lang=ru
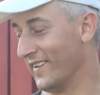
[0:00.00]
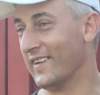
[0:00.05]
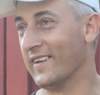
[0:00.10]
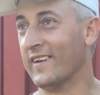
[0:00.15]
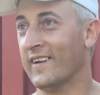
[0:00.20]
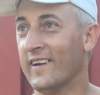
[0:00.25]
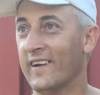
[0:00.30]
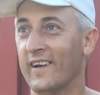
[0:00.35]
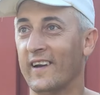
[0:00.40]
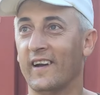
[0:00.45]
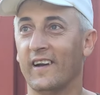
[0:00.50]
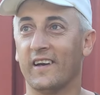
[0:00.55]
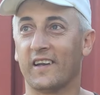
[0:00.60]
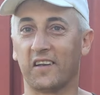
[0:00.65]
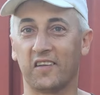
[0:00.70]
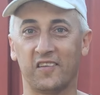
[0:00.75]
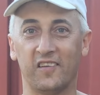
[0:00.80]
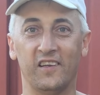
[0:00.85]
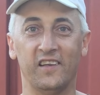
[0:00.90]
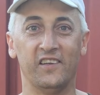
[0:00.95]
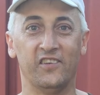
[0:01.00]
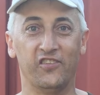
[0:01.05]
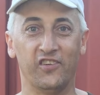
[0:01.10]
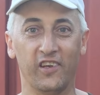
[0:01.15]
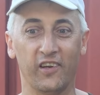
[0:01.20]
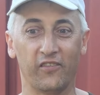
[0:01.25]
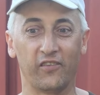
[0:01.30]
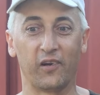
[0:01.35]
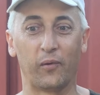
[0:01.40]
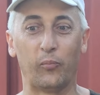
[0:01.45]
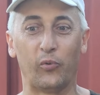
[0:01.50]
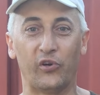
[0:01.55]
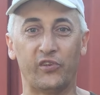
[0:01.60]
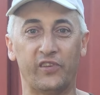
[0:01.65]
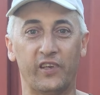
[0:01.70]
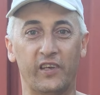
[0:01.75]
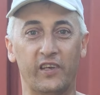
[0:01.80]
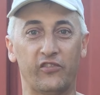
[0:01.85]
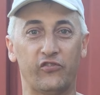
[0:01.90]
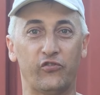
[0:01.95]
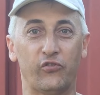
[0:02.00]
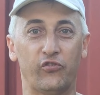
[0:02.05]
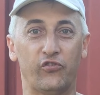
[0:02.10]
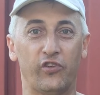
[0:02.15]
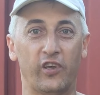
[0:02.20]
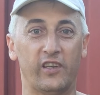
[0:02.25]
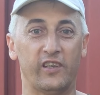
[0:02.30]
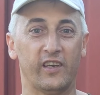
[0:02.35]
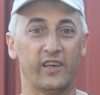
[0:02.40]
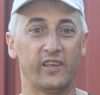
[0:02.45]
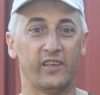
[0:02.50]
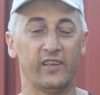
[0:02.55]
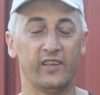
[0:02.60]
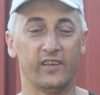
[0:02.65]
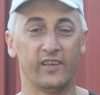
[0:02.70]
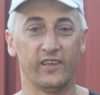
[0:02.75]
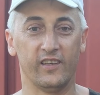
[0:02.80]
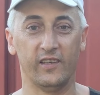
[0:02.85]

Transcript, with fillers: и различия в работе, и ощущениях и,